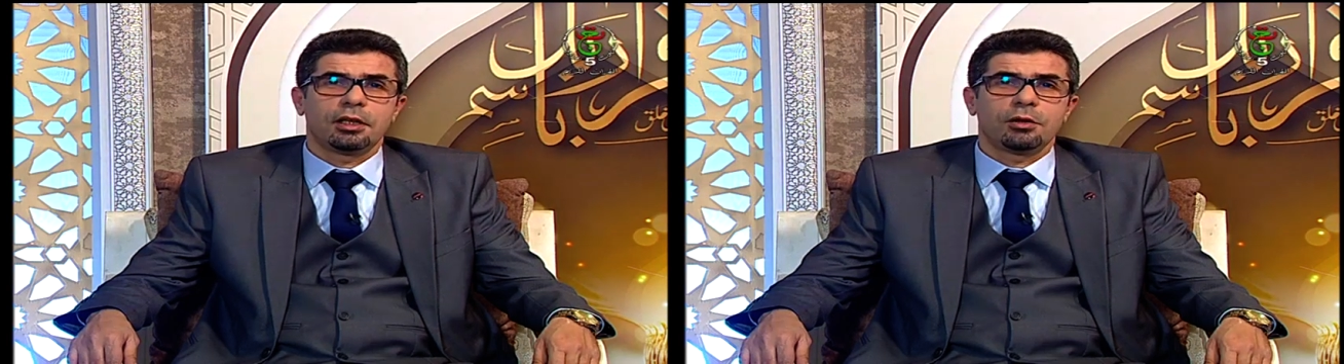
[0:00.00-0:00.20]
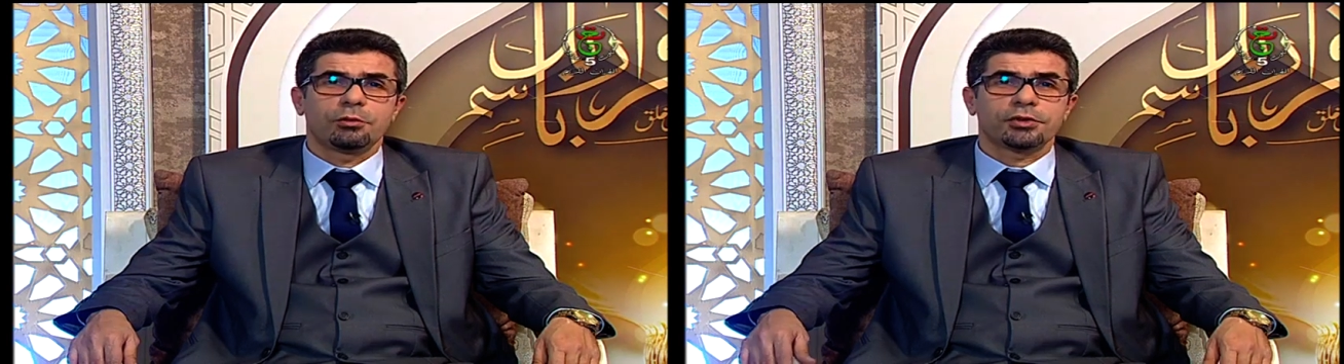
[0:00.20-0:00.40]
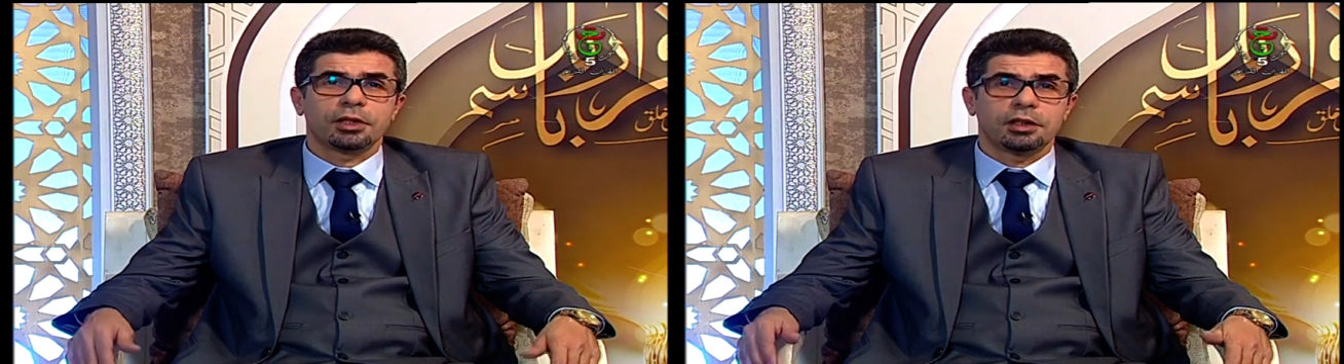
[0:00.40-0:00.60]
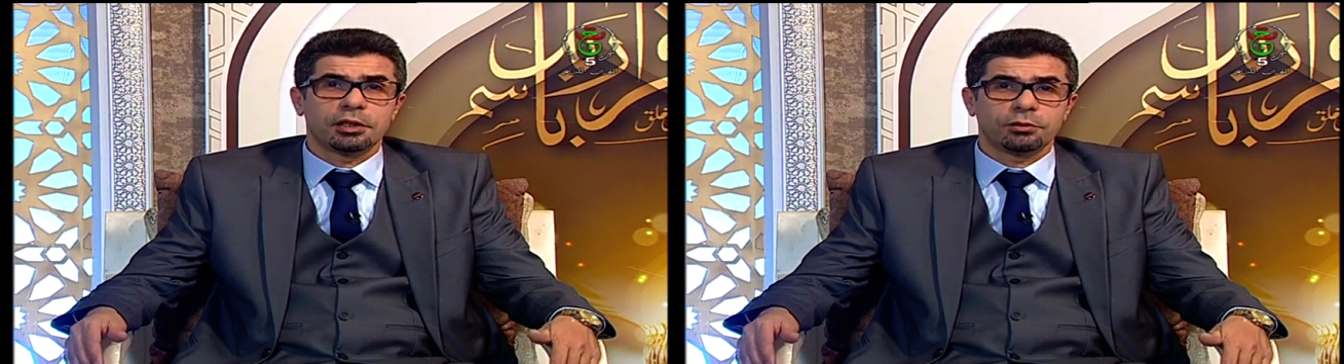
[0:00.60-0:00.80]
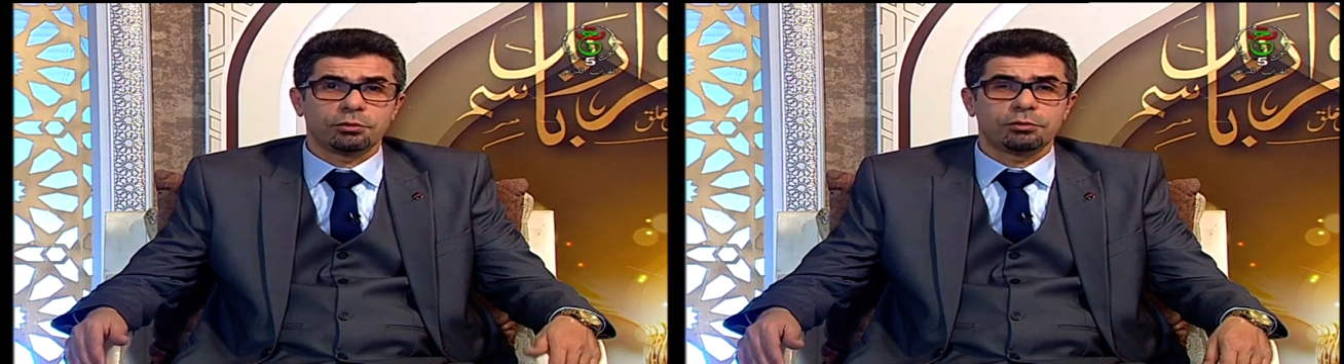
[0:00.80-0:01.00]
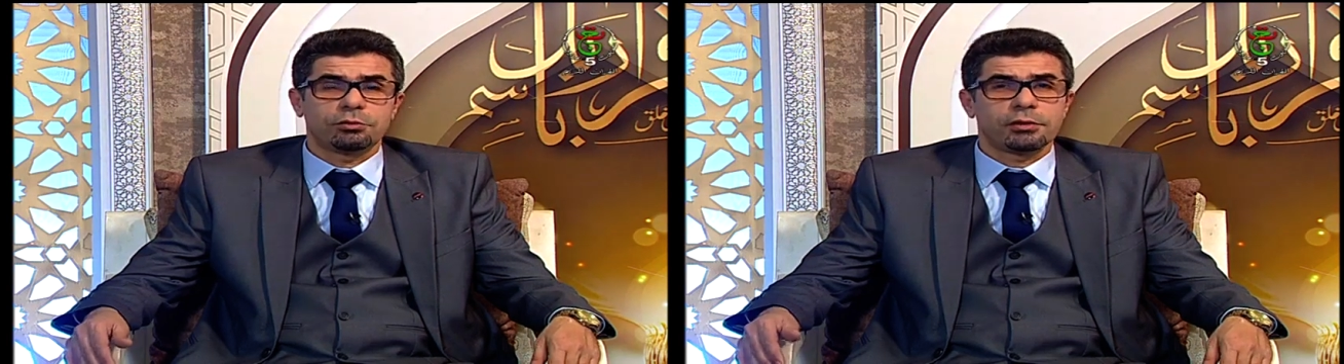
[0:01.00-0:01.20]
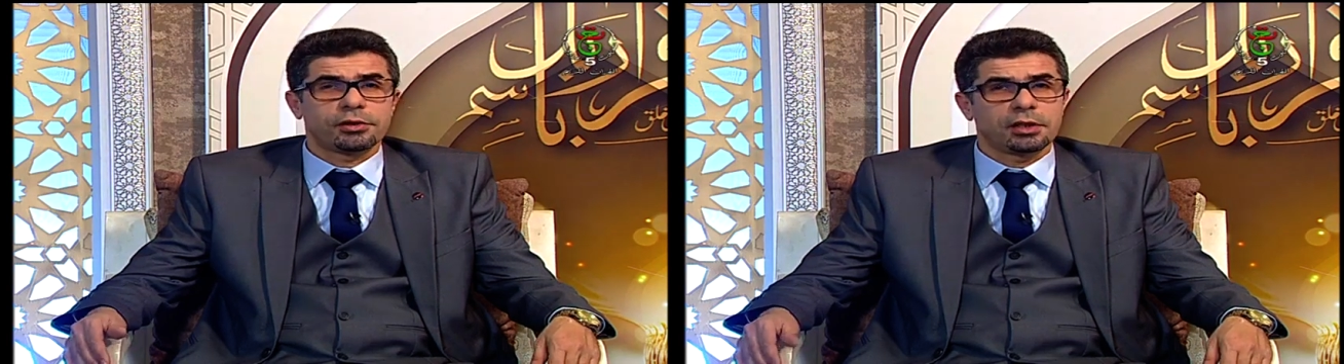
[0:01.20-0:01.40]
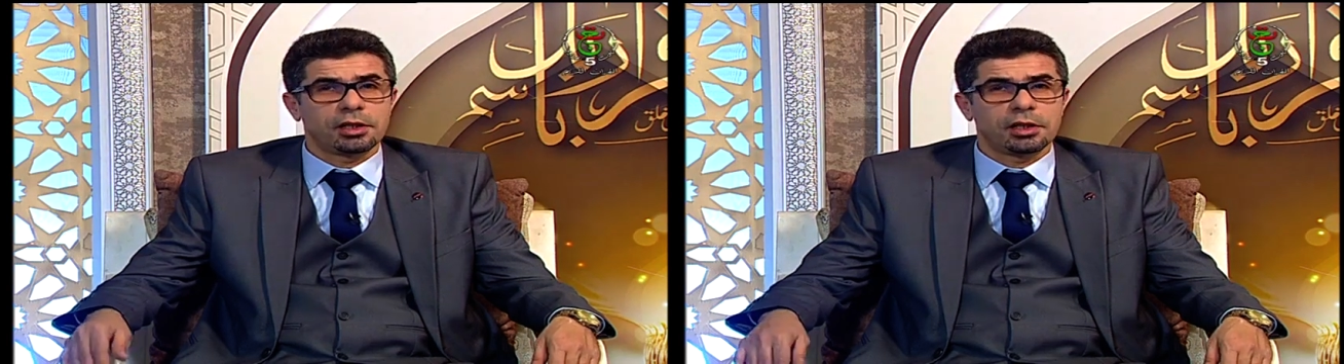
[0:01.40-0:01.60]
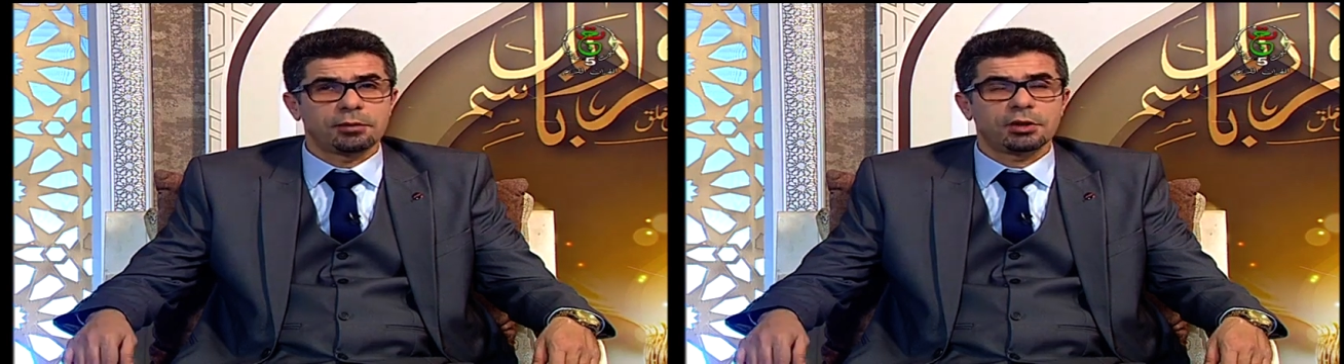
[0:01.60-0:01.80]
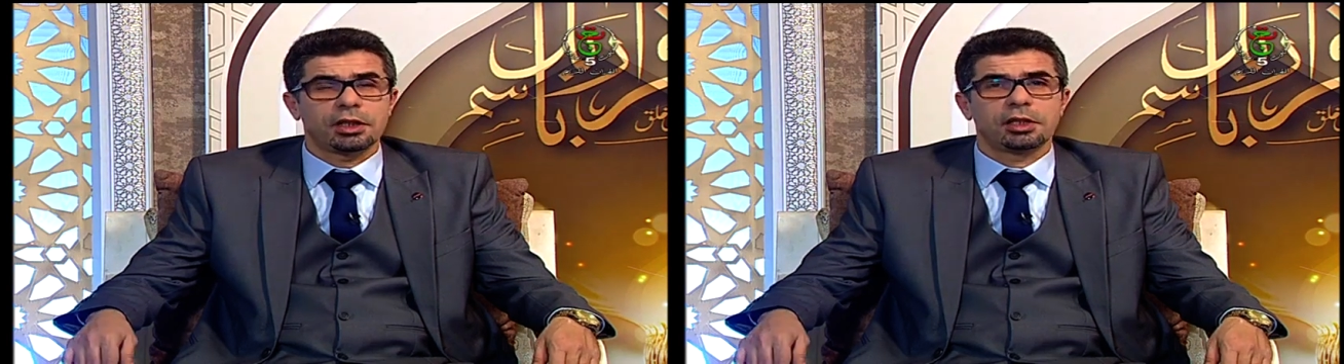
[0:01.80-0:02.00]
والصلاة والسلام
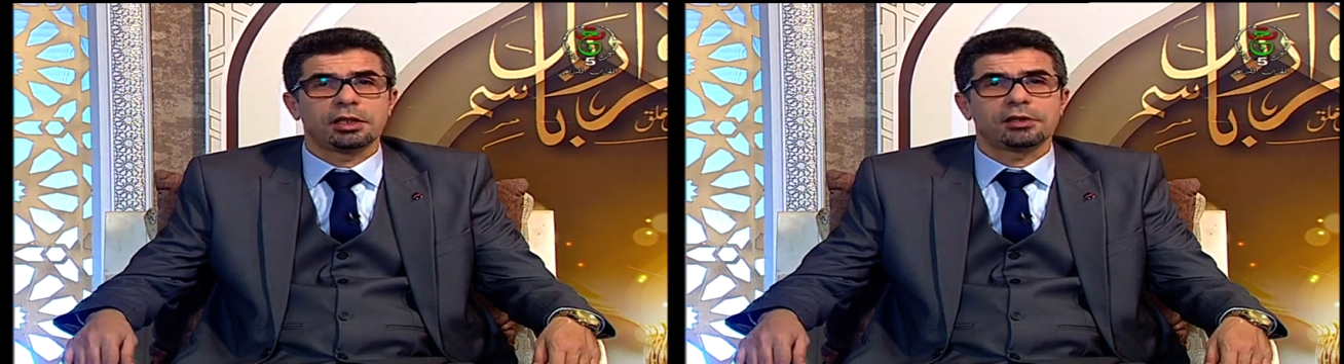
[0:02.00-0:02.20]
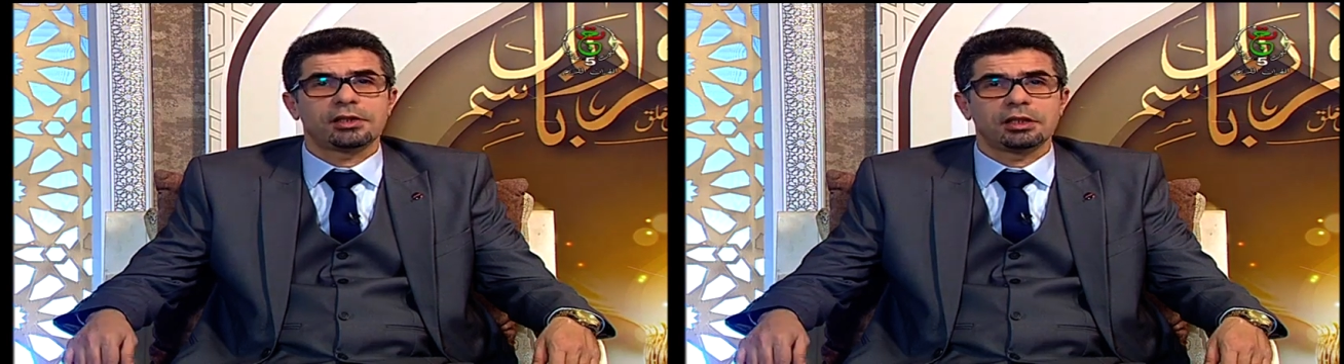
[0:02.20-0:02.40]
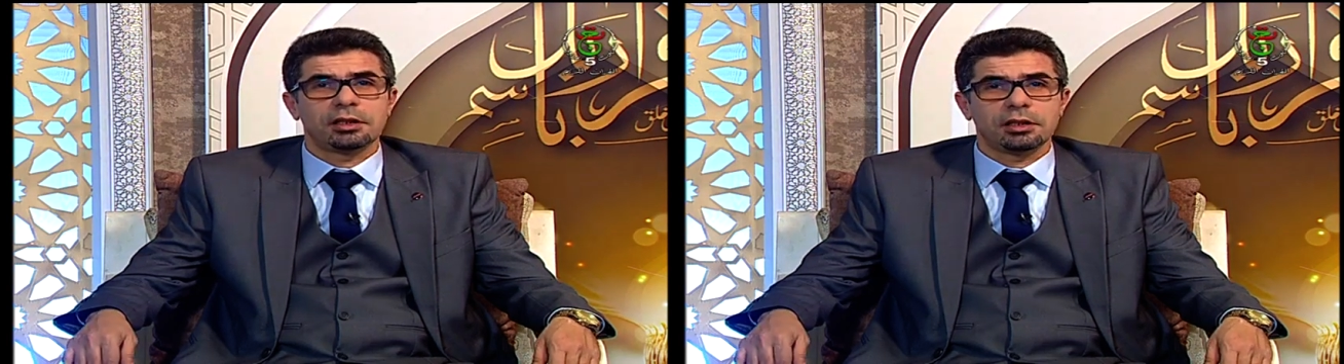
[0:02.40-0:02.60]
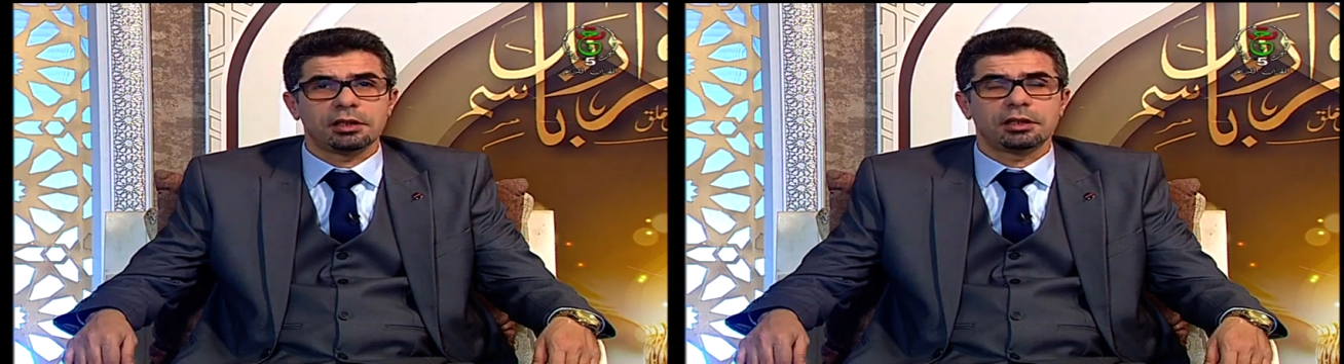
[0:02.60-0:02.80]
على سيدنا